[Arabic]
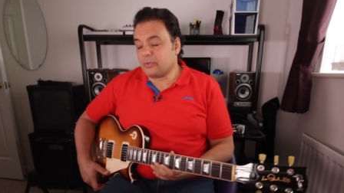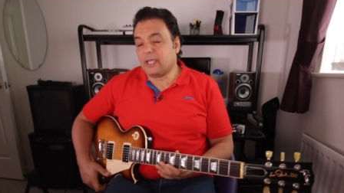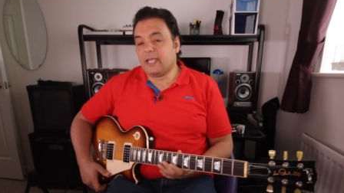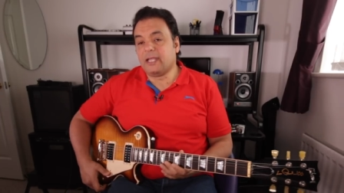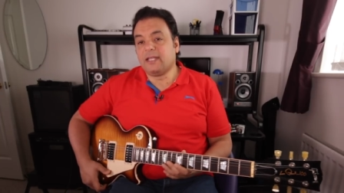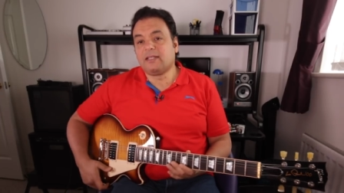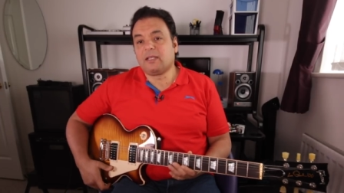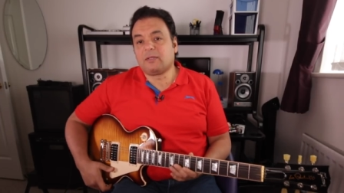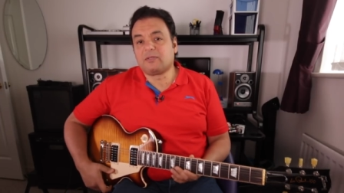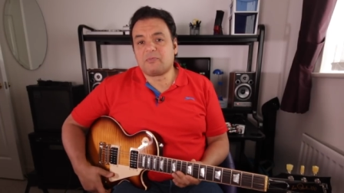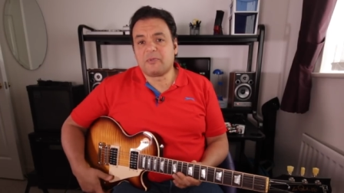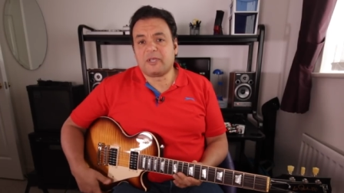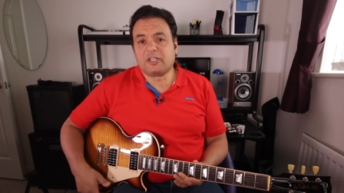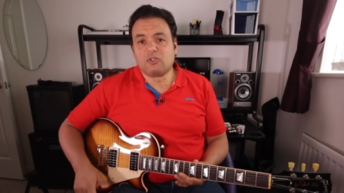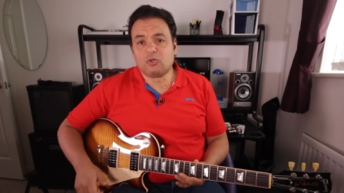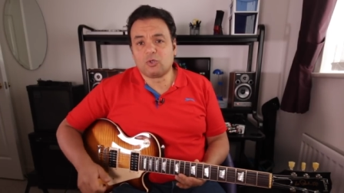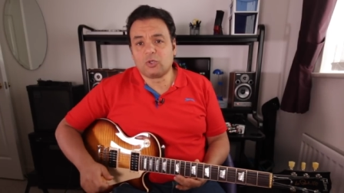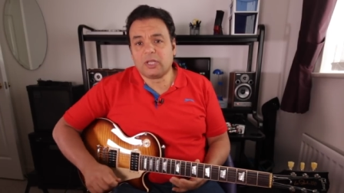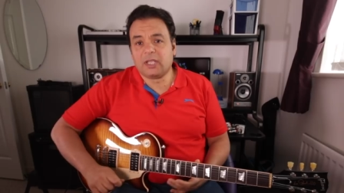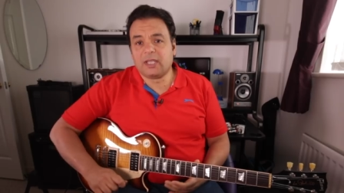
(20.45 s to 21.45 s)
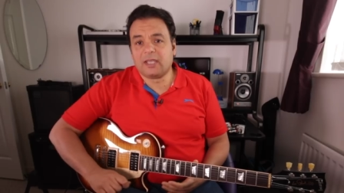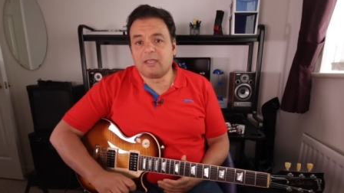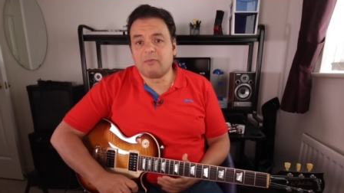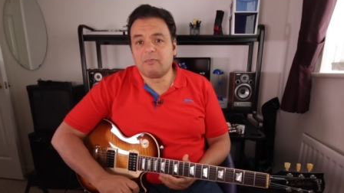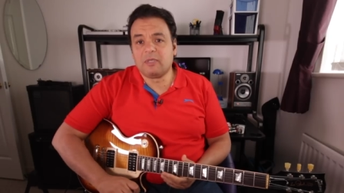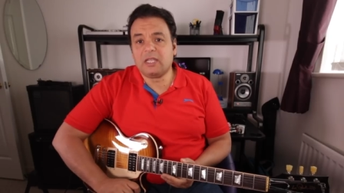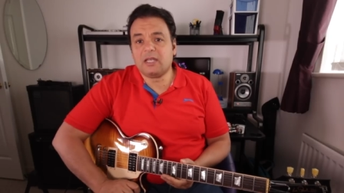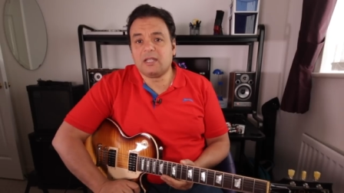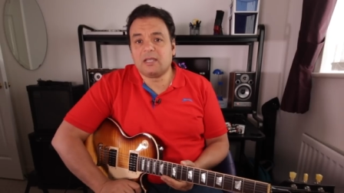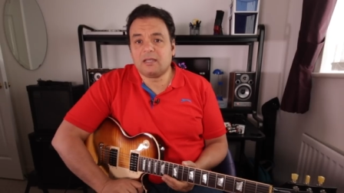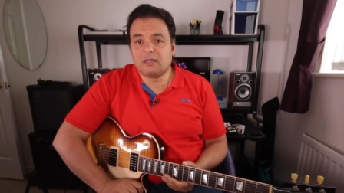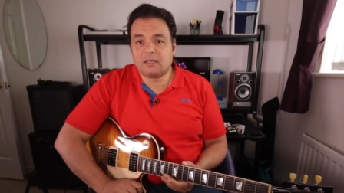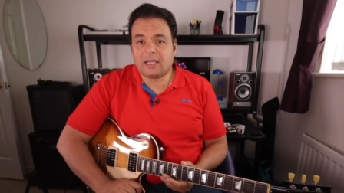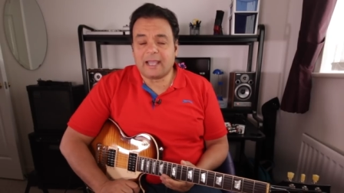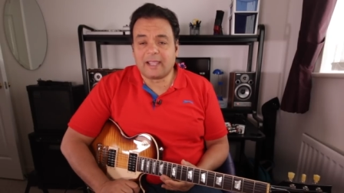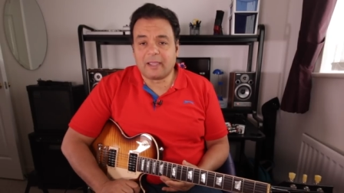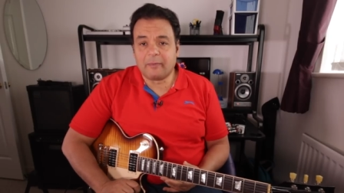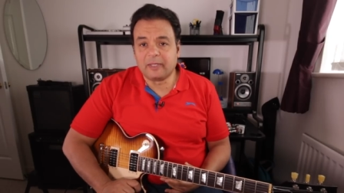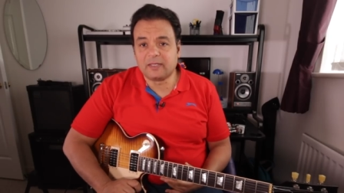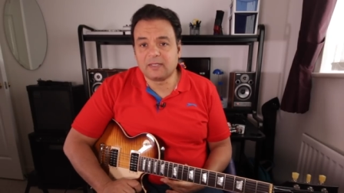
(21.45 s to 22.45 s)
انت سمعت اغنيه جميله
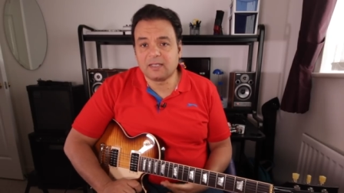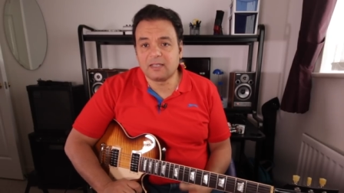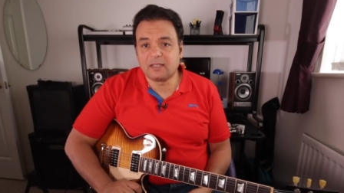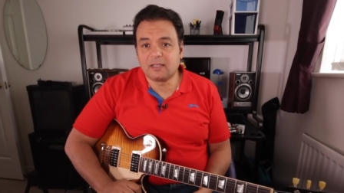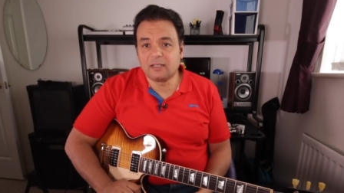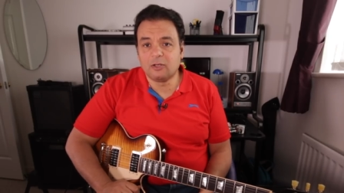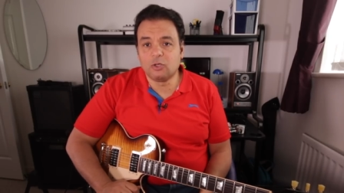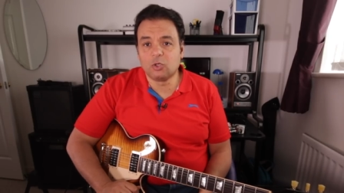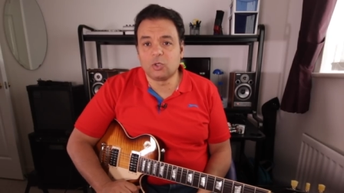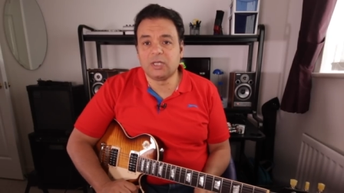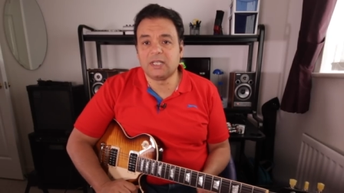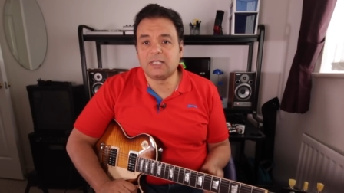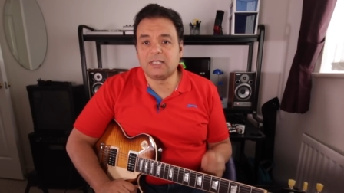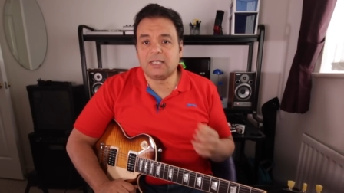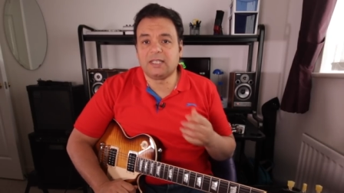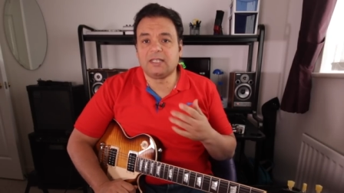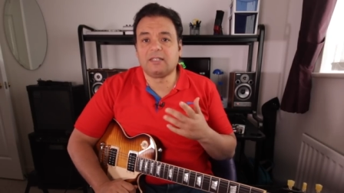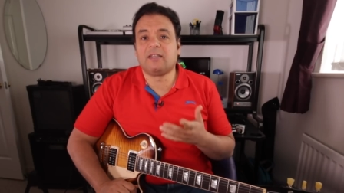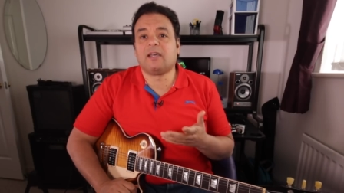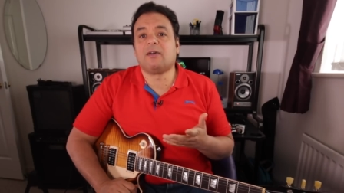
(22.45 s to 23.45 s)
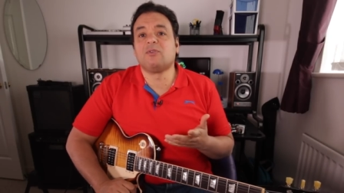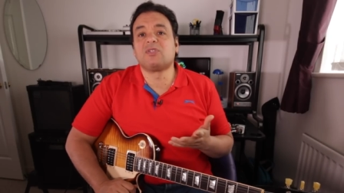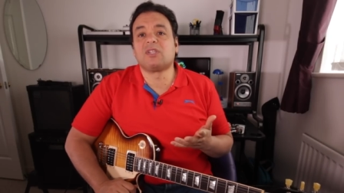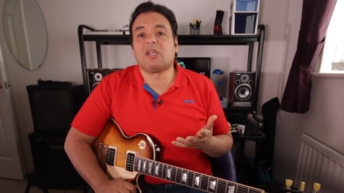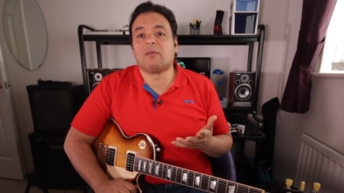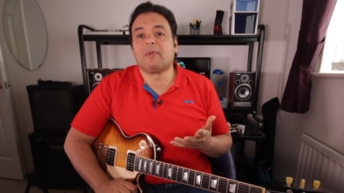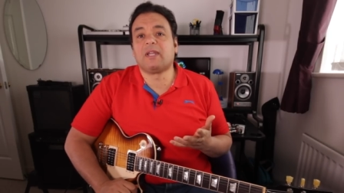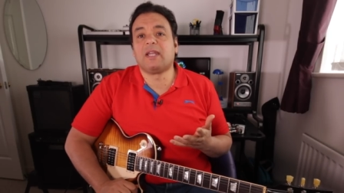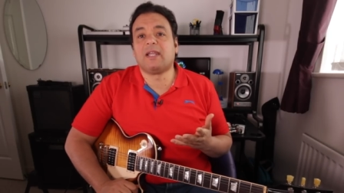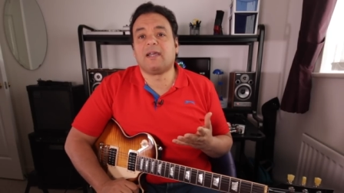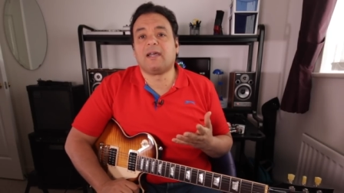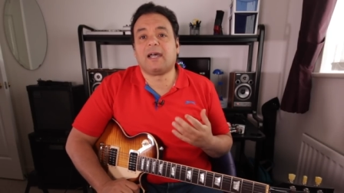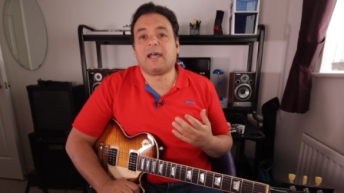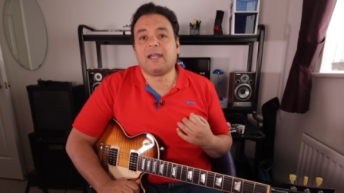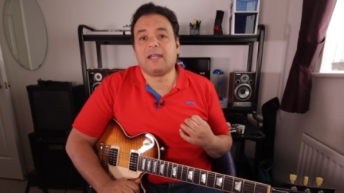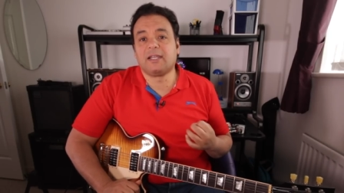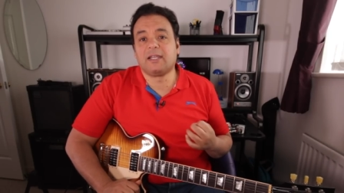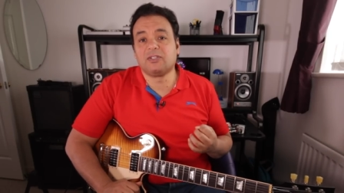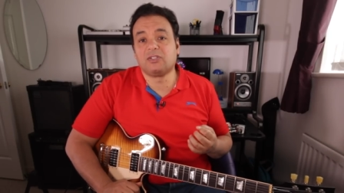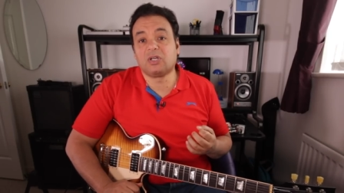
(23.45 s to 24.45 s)
عجبتك الاغنيه دي انت عاوز تعملها
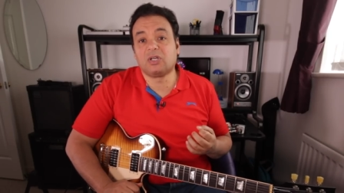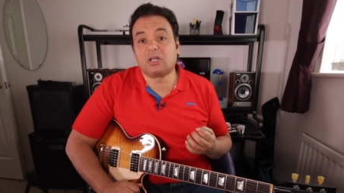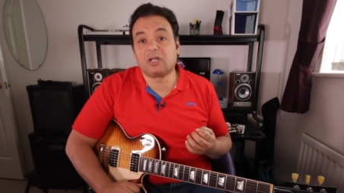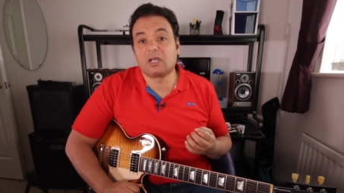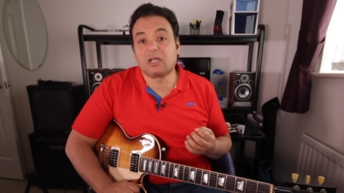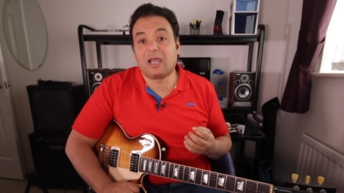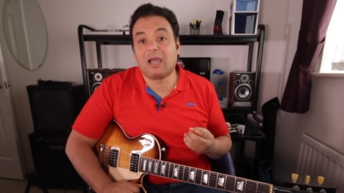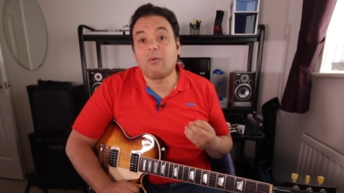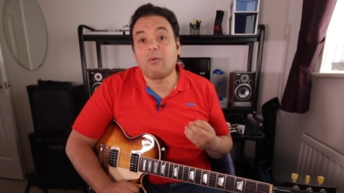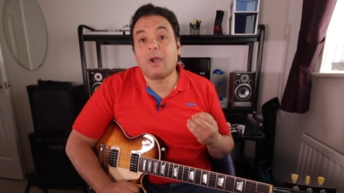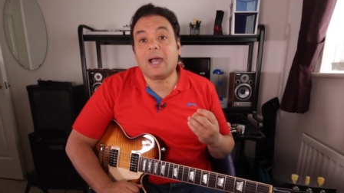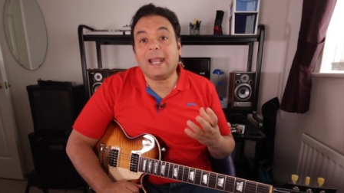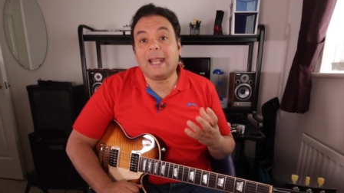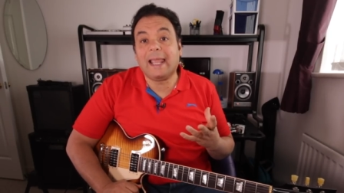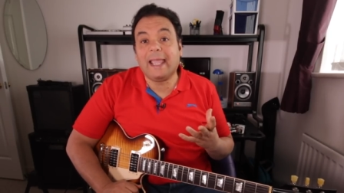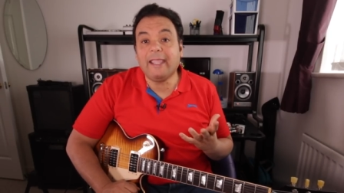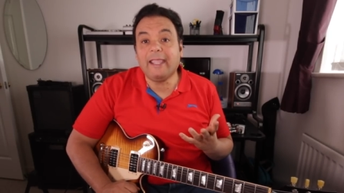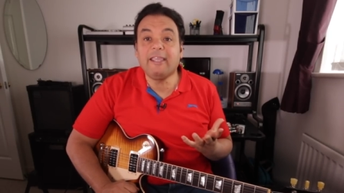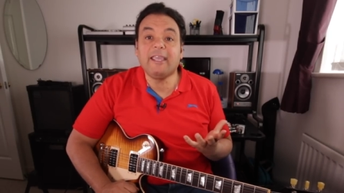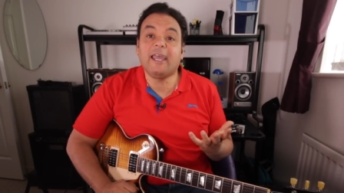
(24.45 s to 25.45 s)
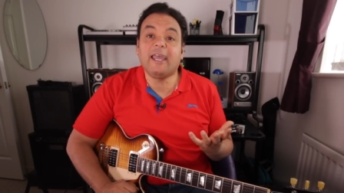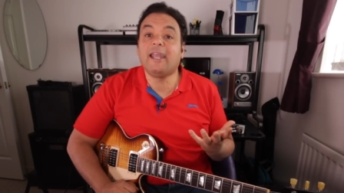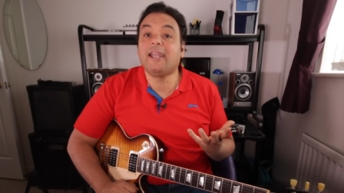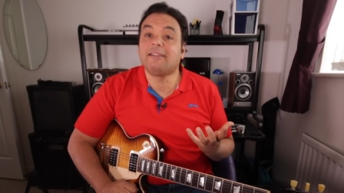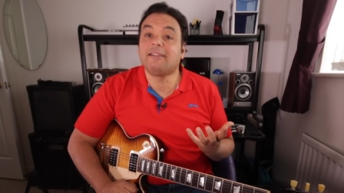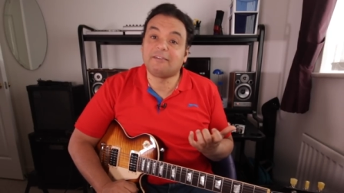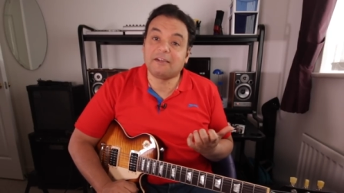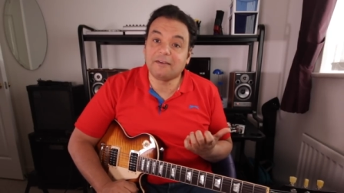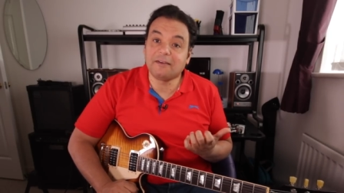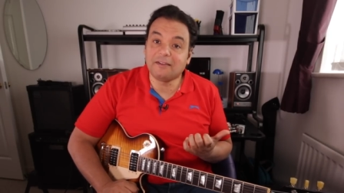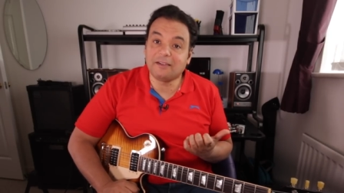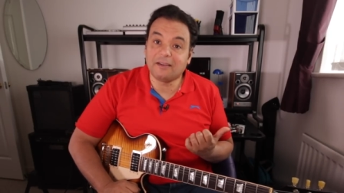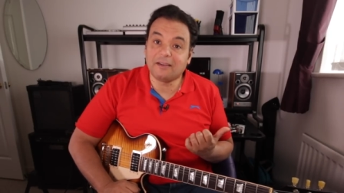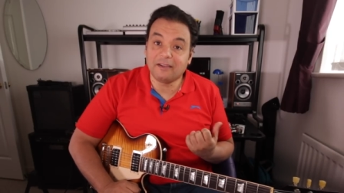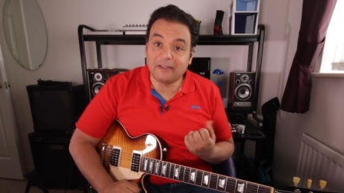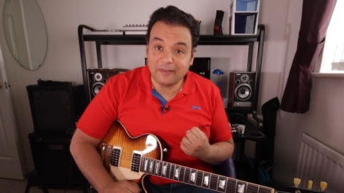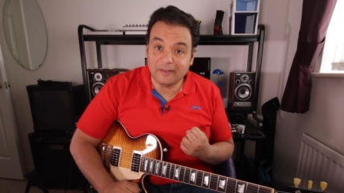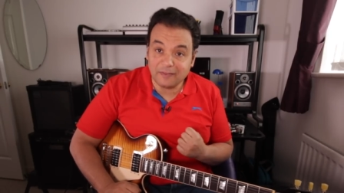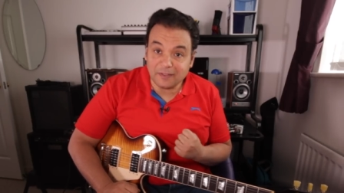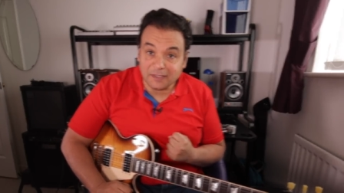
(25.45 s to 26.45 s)
على جيتارك او على اي اله تانية
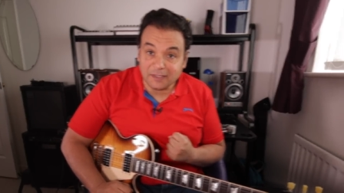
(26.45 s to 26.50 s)
انت